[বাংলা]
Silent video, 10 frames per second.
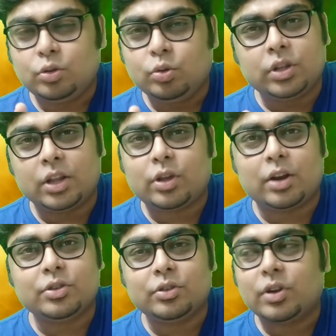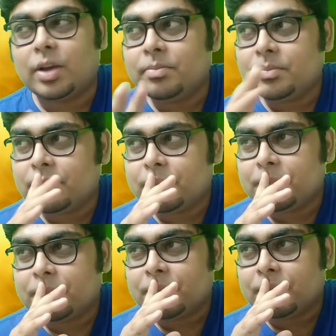দুর্দান্ত আলোচিত নাম
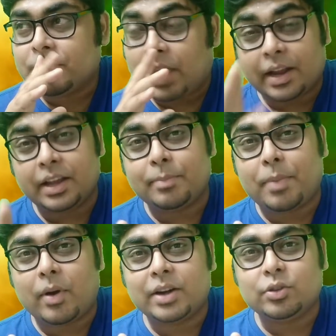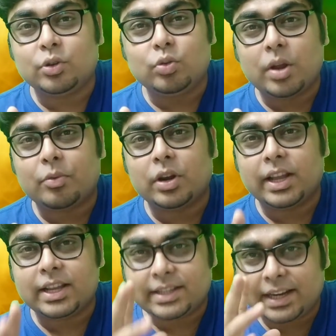তাকে পাওয়ার জন্য উঠে পড়ে
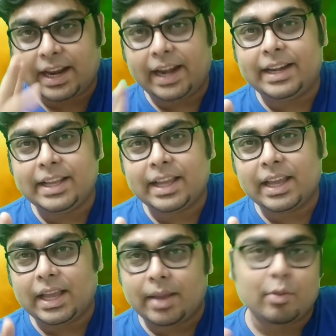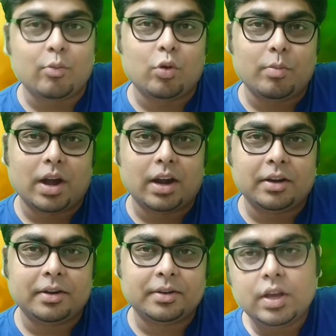লেগেছে এটিকে এবং মোহনবাগান
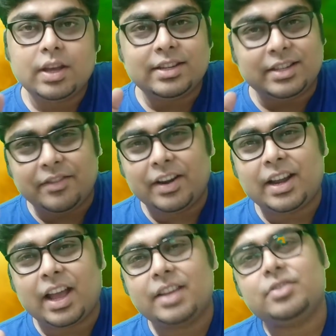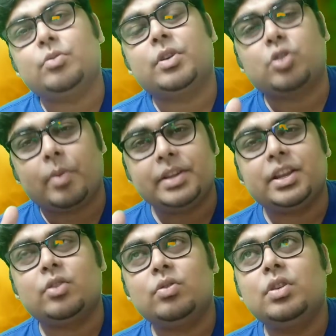স্টিভেন ডায়াস তোমরা সবাই
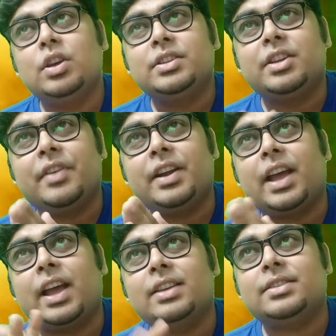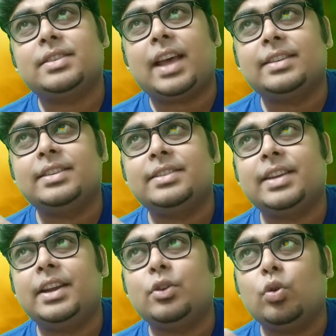জানো স্টিভেন ডায়াস
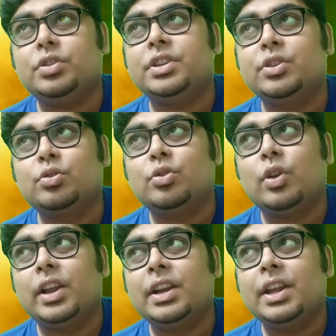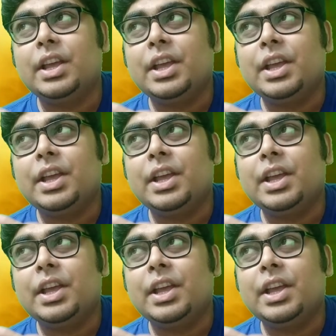অ্যাসিস্ট্যান্ট কোচ নিযুক্ত হলেন